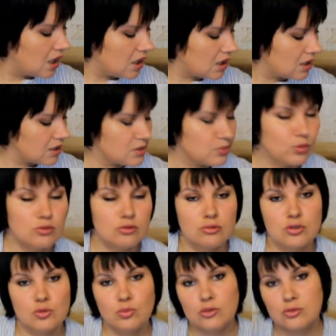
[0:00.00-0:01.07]
э,
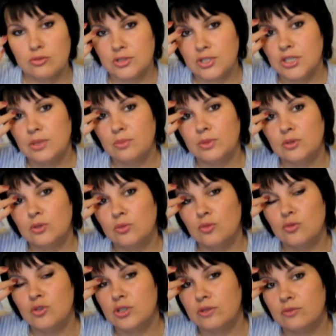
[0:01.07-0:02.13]
используют, используют тени, потом
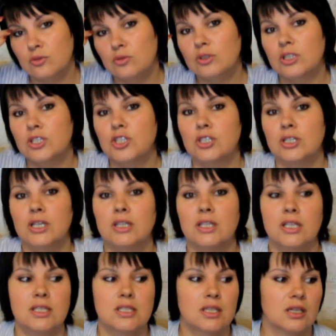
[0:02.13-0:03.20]
кожа вдруг
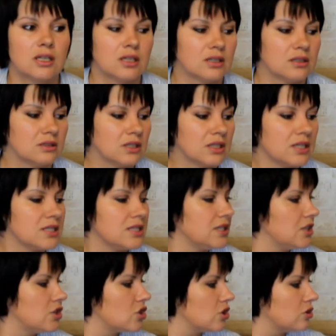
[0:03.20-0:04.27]
начинает резко
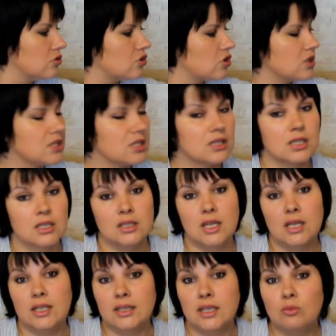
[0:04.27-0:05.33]
краснеть, шелушиться и так
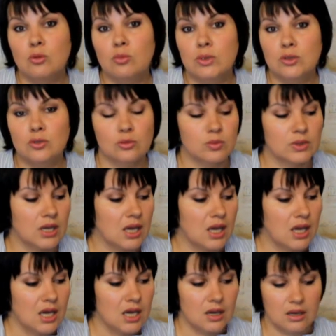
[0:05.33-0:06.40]
далее и тому подобное.
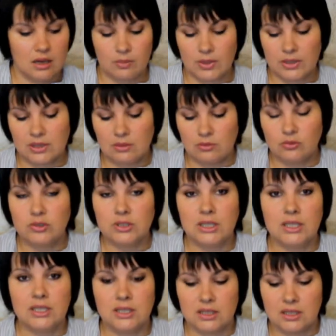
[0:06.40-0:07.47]
А поэтому вот
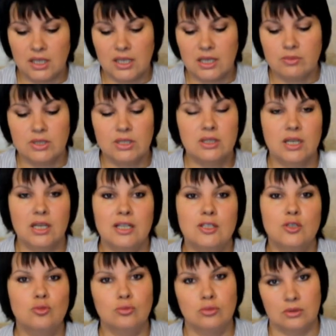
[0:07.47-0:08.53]
этот крем
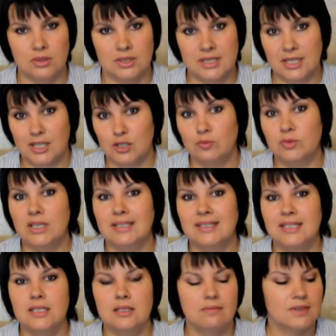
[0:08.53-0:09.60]
нейтрализует, скажем так,
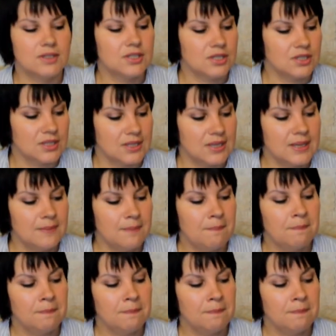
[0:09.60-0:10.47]
действие теней